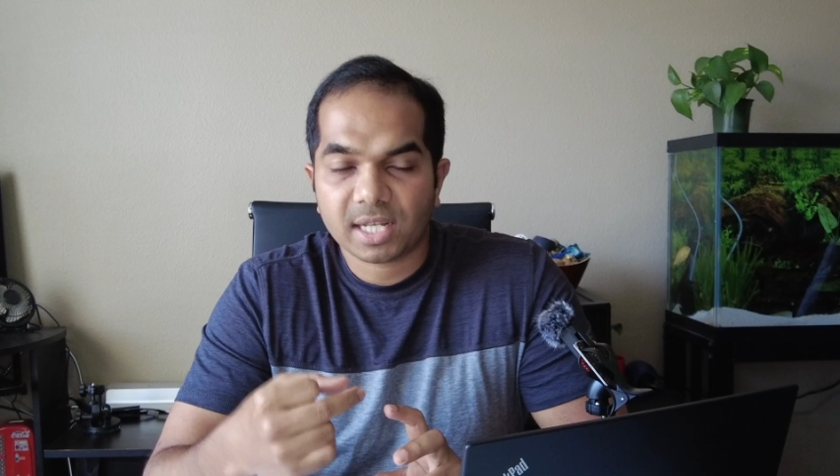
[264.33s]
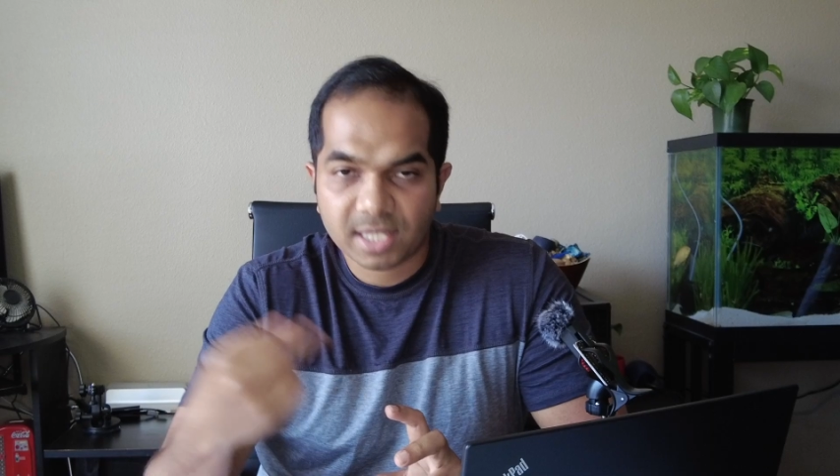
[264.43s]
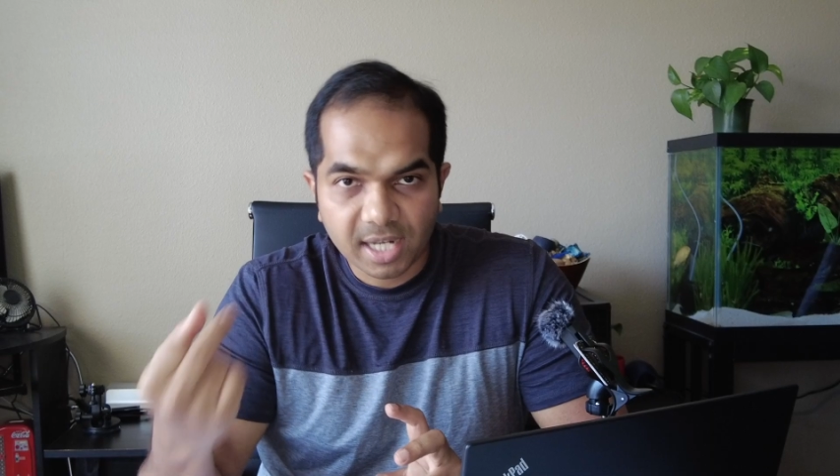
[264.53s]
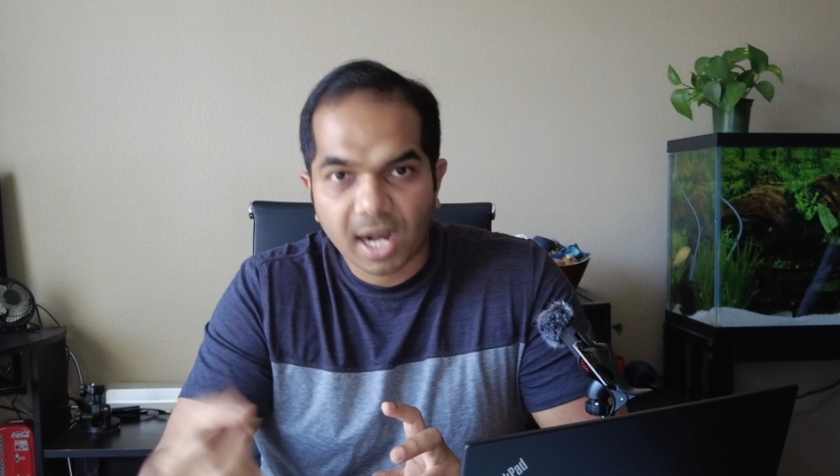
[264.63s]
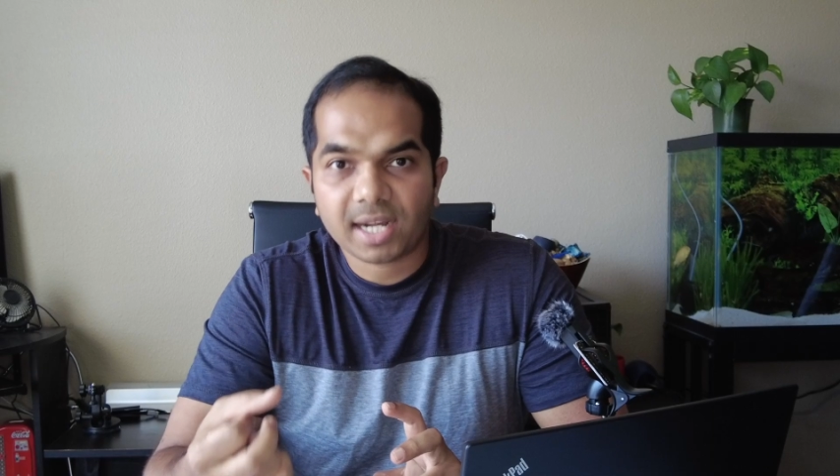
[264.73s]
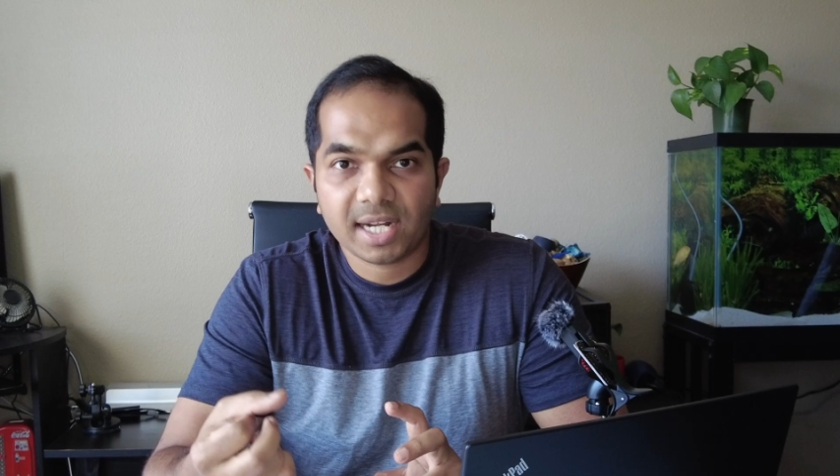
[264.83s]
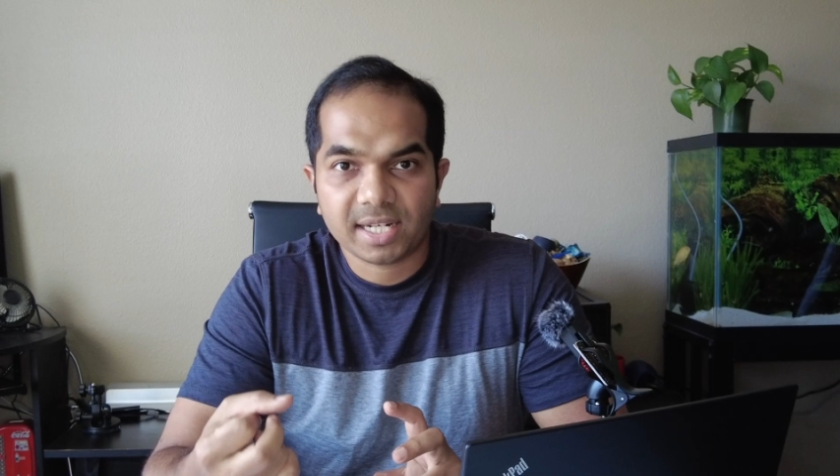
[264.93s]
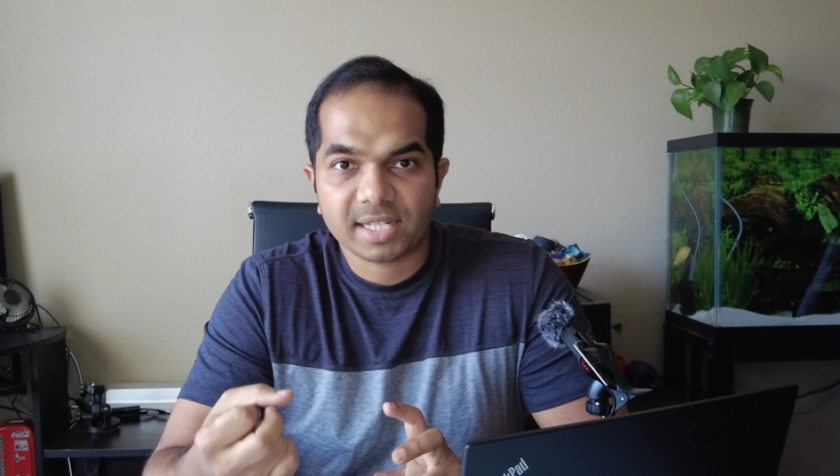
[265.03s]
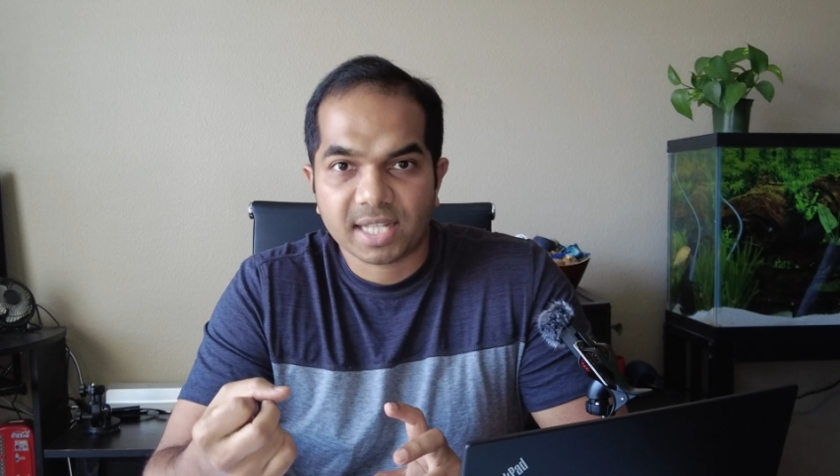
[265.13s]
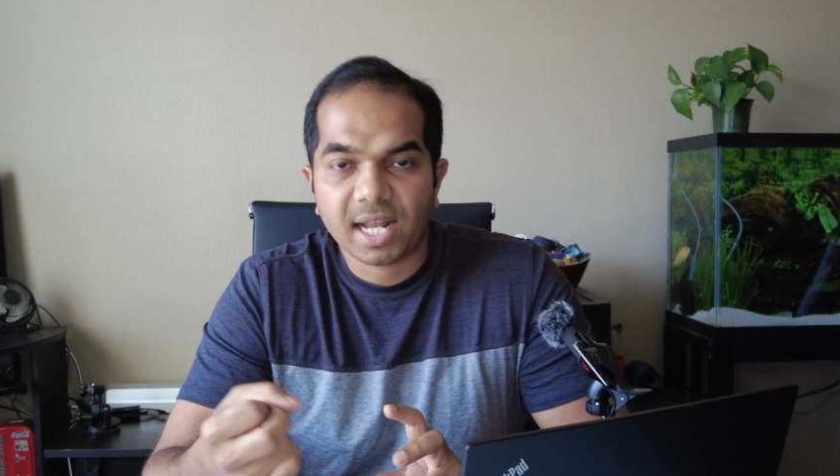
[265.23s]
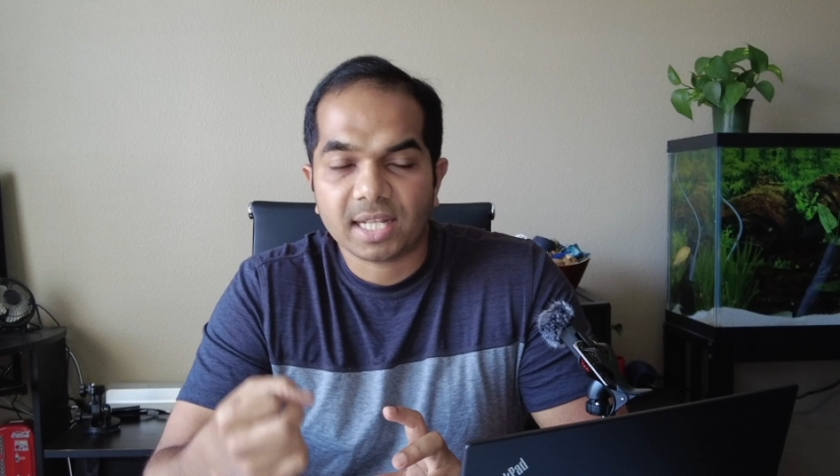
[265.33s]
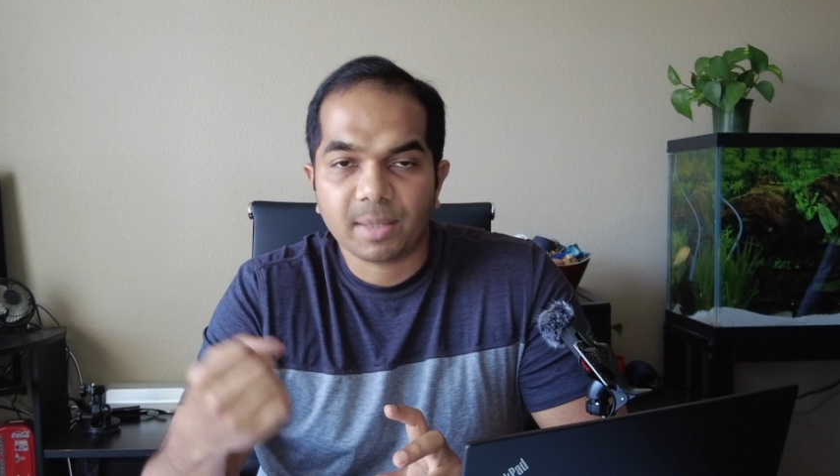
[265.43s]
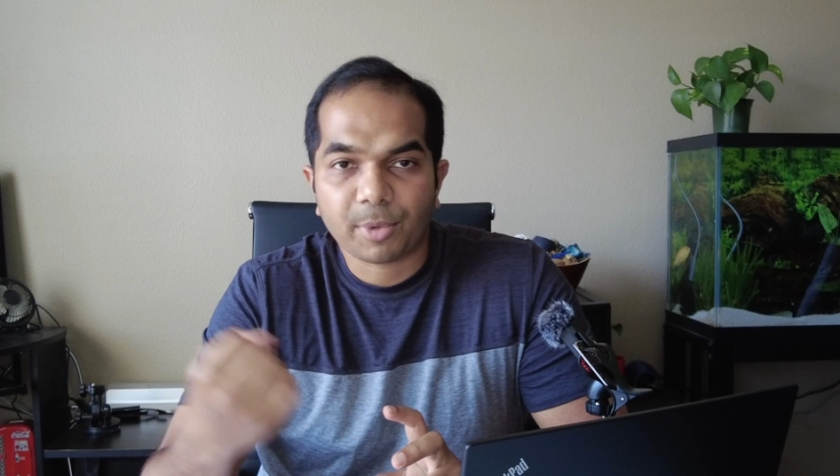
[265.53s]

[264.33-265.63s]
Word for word: அந்த கார்ட்டில் இருக்குதுல்ல அந்த